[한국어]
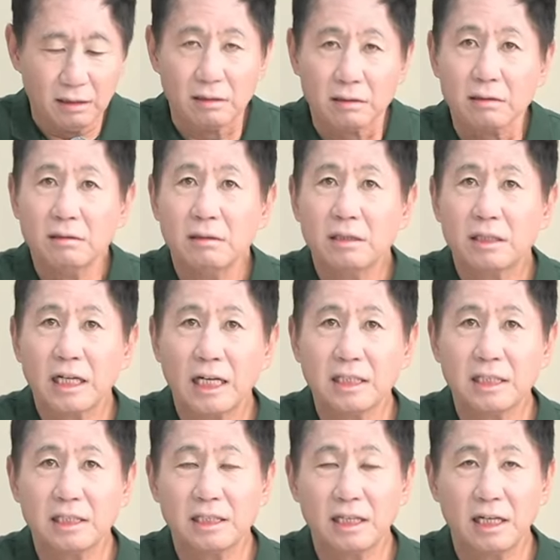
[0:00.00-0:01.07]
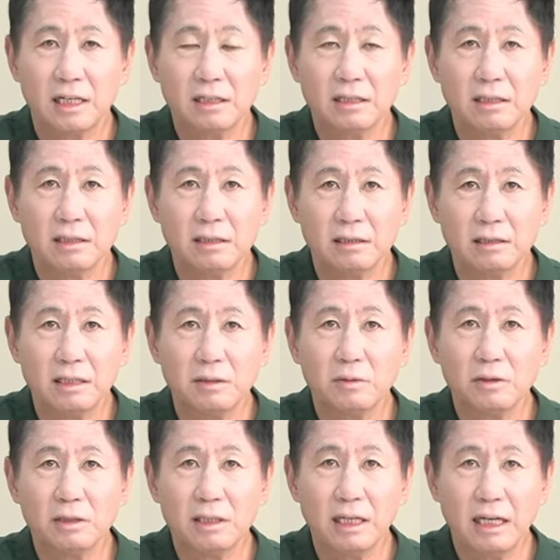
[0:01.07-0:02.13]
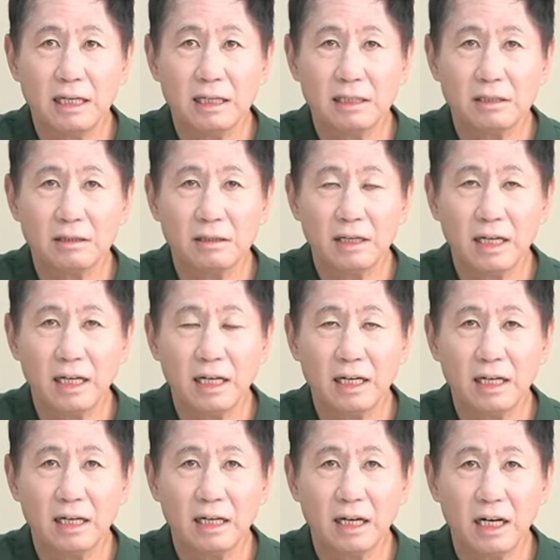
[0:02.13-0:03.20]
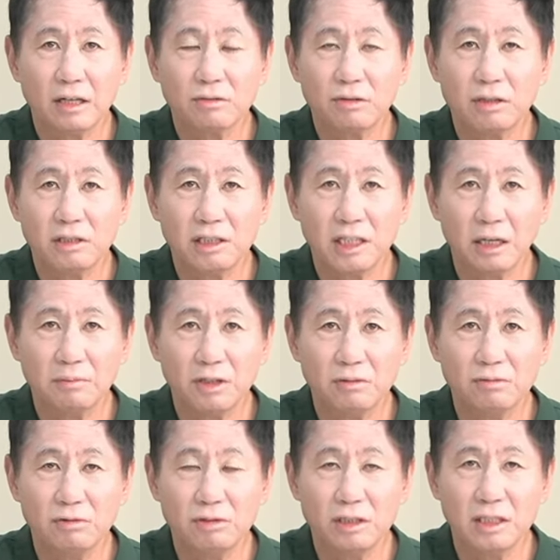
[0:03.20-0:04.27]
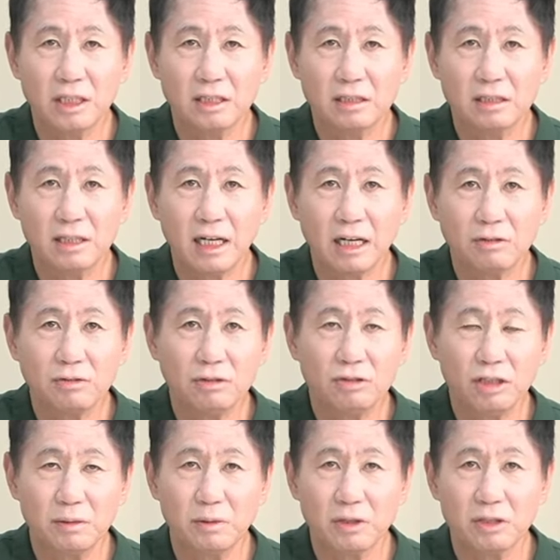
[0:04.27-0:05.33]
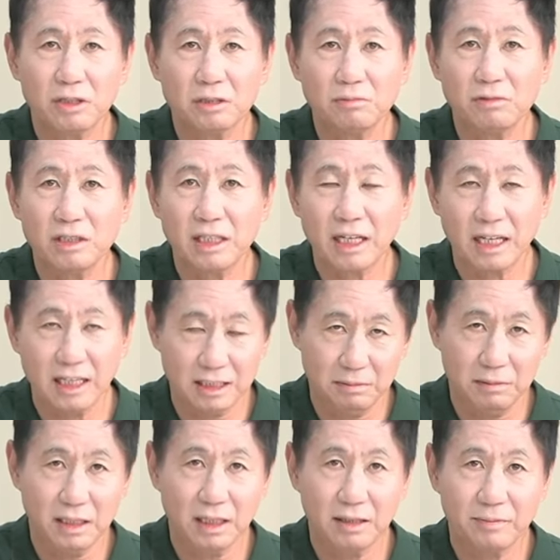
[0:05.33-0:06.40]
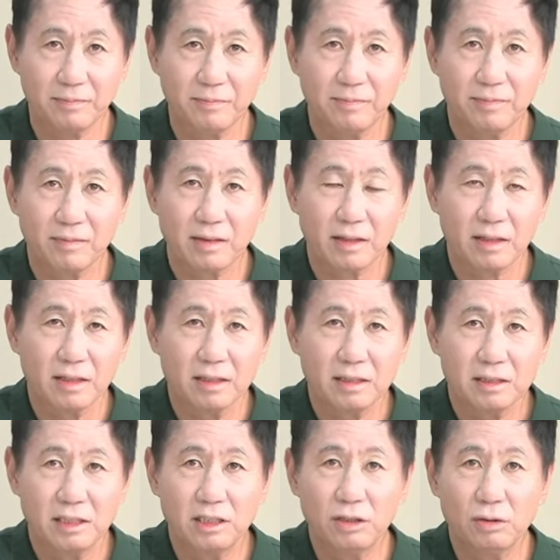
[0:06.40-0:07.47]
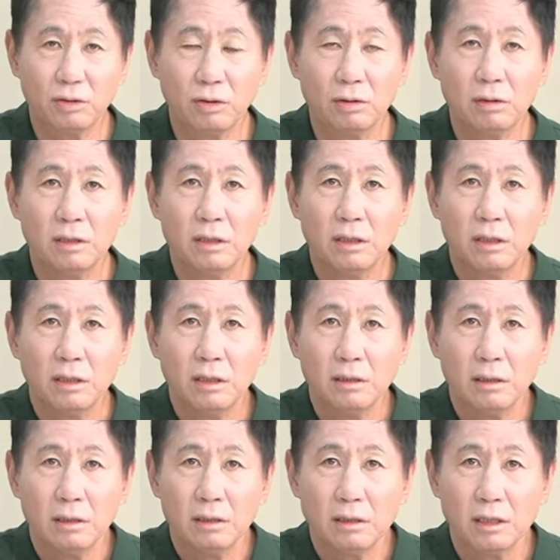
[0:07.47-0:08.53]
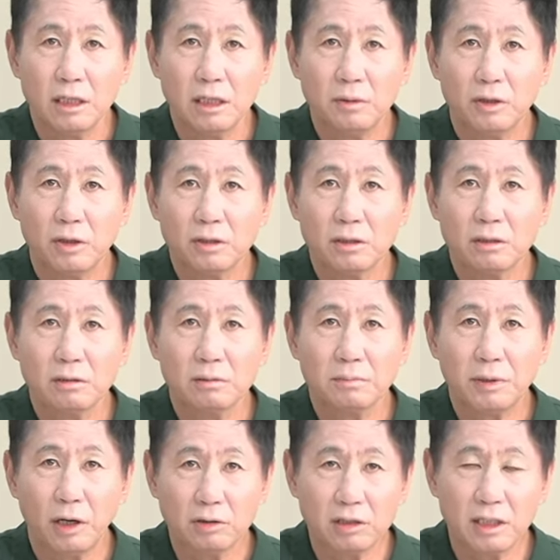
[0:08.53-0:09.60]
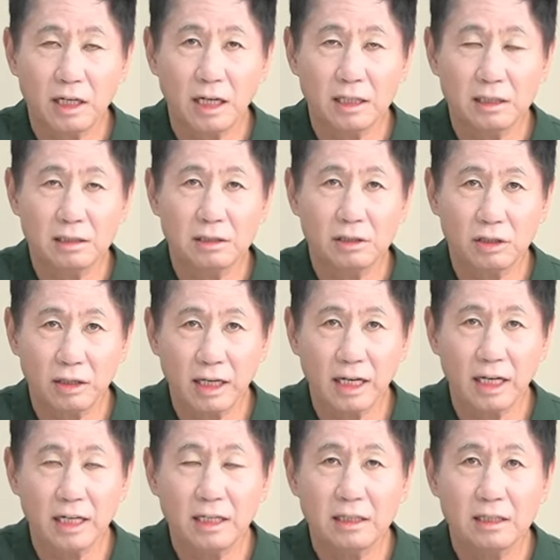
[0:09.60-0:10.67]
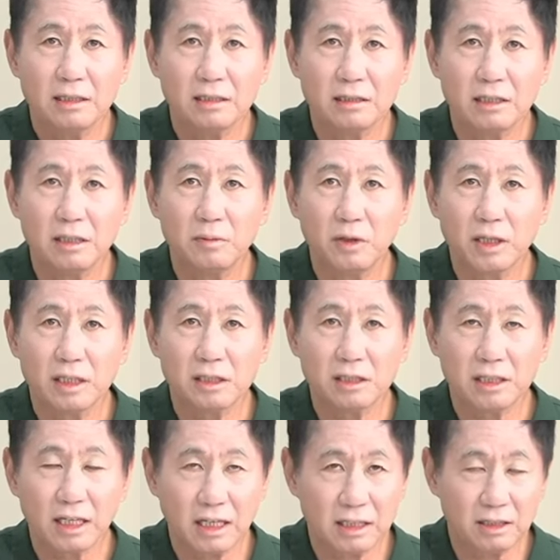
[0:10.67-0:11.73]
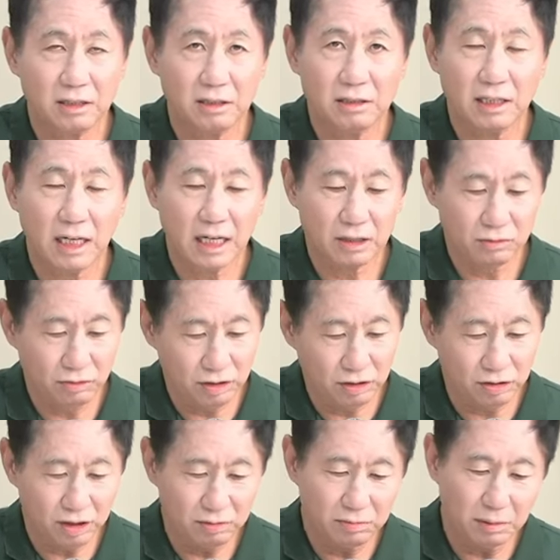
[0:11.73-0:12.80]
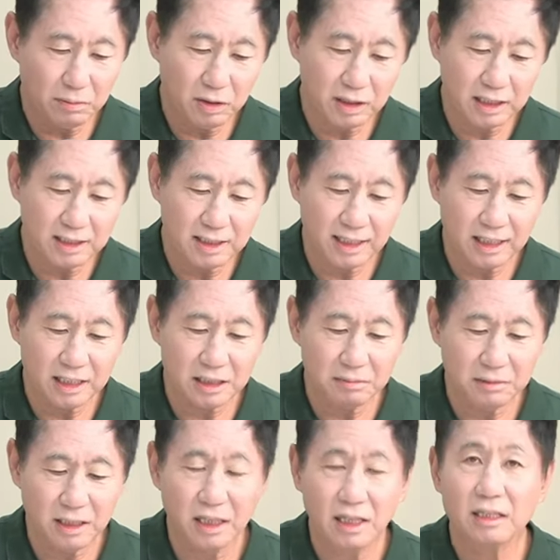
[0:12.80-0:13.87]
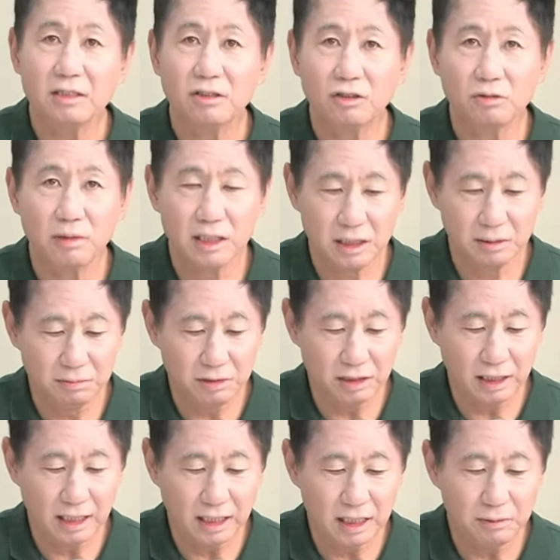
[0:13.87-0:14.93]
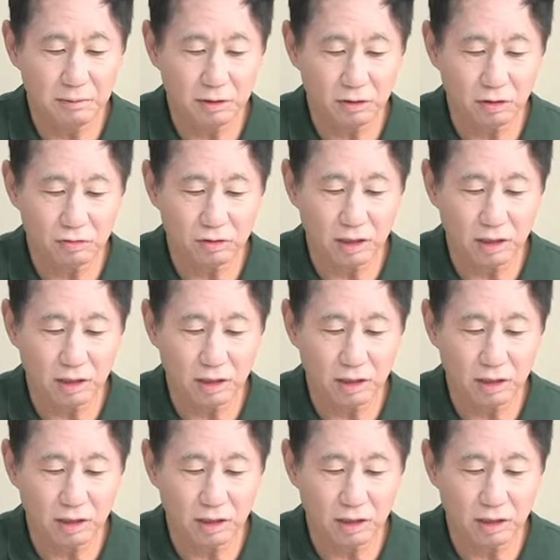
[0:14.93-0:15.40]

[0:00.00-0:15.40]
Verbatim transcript: 그 사실상 어, 일본 내에서의 한국인 차별 문제는 하루 이틀 벌어진 문제가 아닙니다. 실제로 일본 병탄 전에 일본에서 살았던 한국인 수는 몇 명 되지 않았습니다. 천구백십 년에 일본 거주